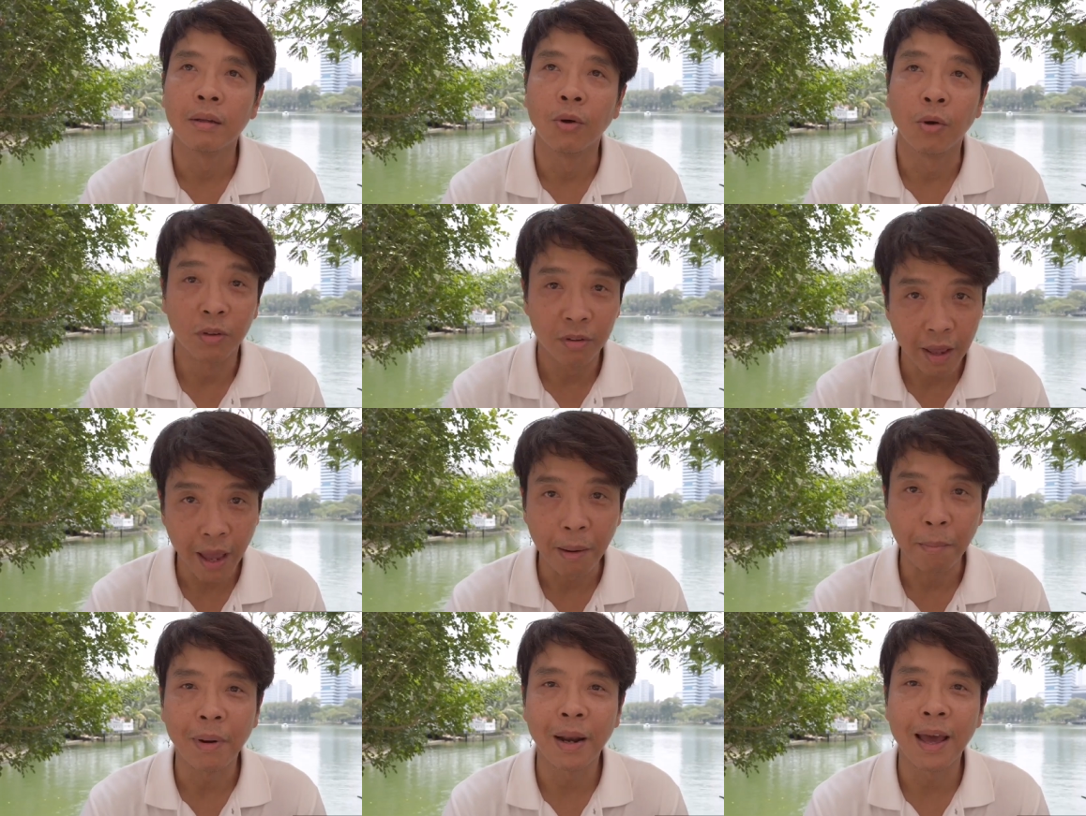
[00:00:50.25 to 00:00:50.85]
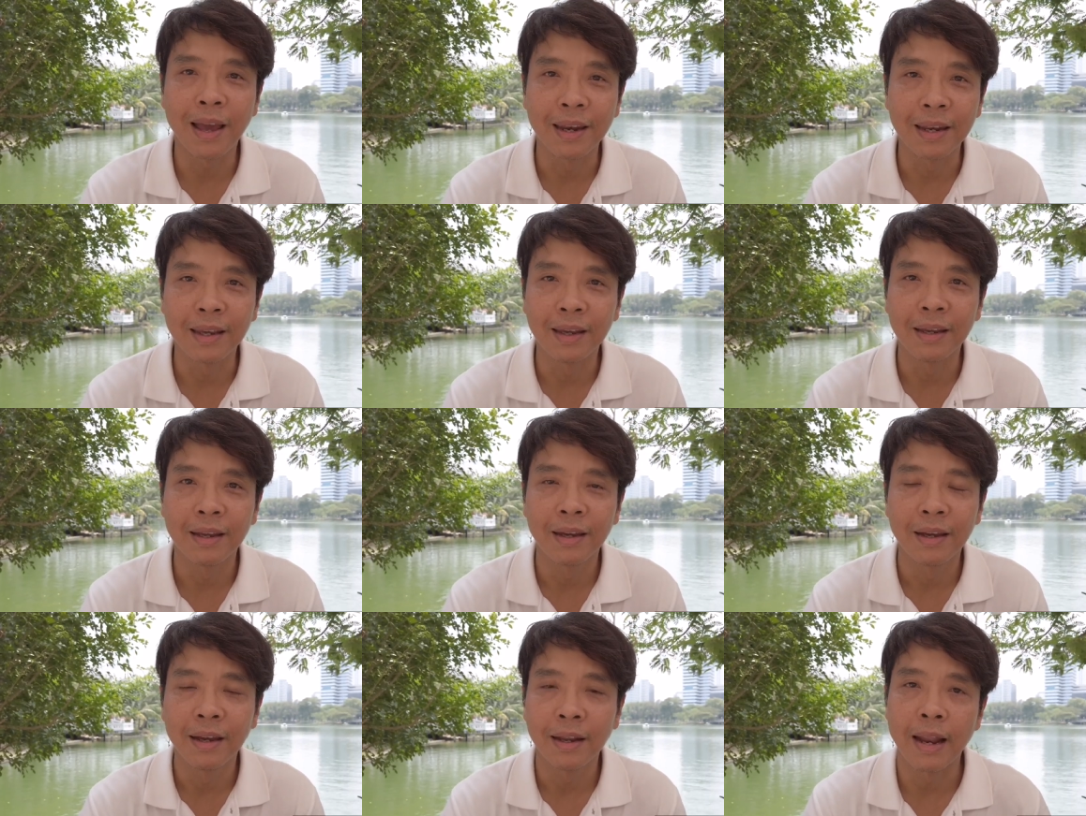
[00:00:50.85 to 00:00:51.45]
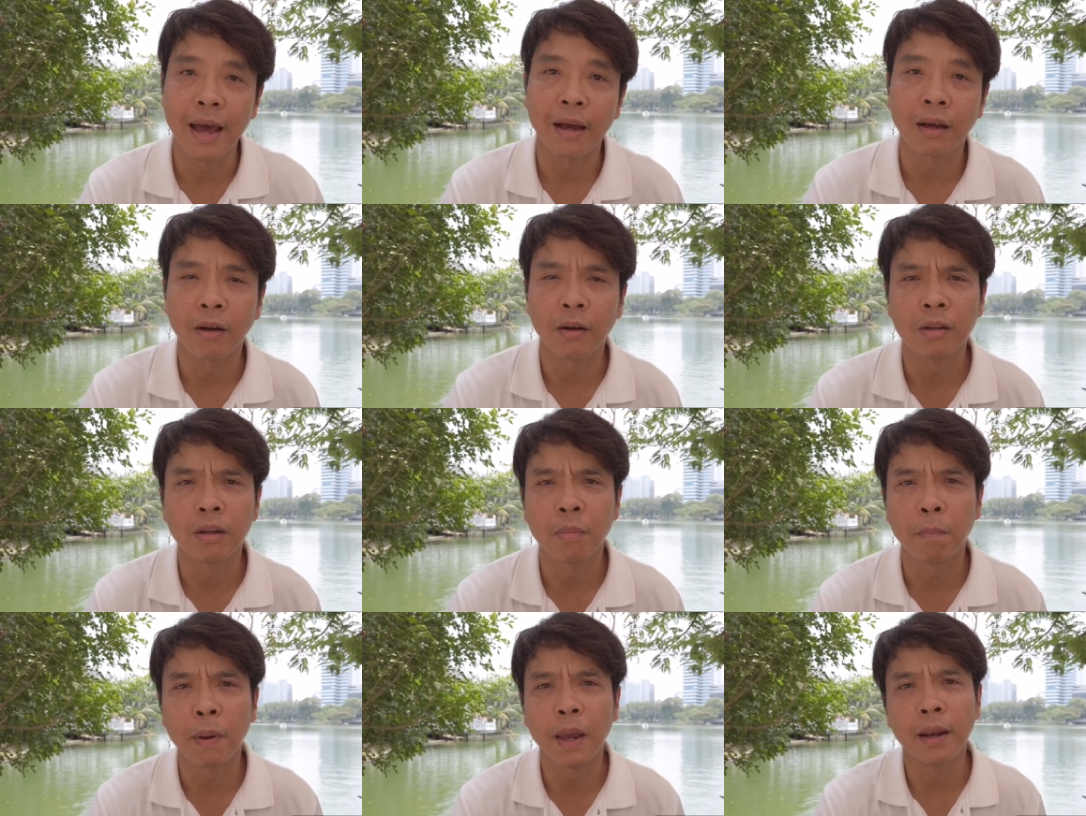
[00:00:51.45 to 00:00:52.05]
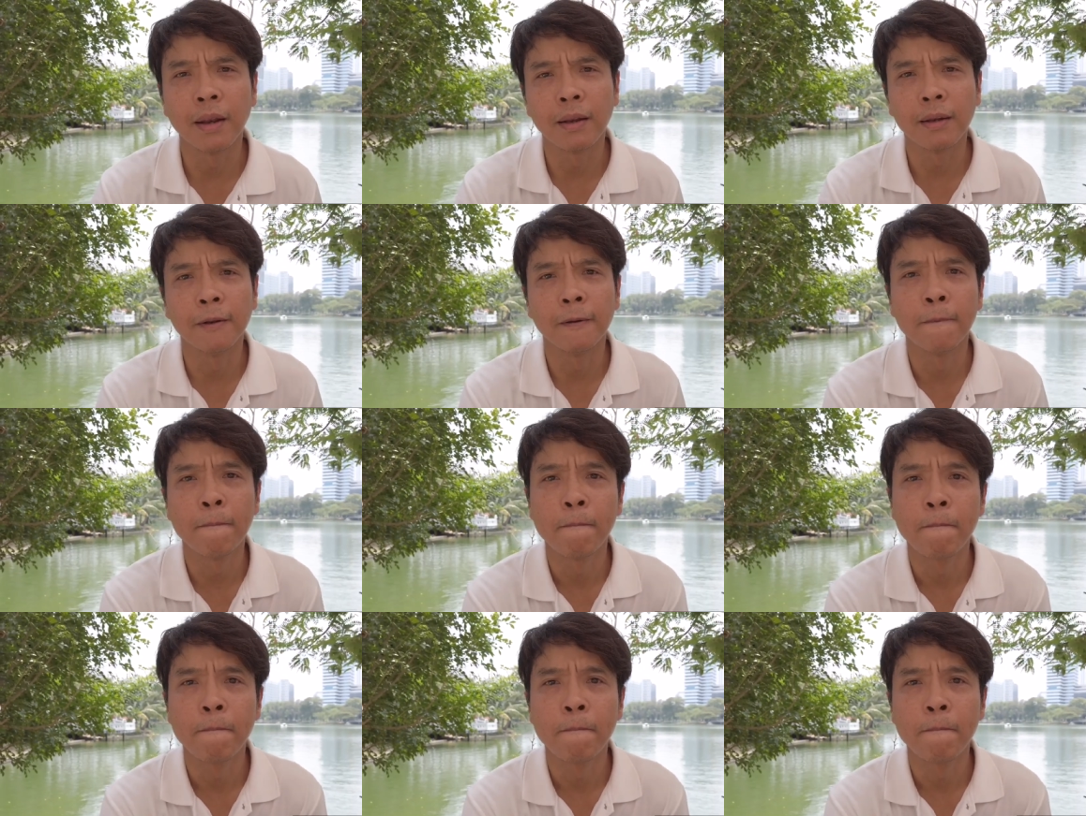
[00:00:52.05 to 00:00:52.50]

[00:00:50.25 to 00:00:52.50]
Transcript: โดนแสงเมื่อไหร่ดีนะก็จะเป็น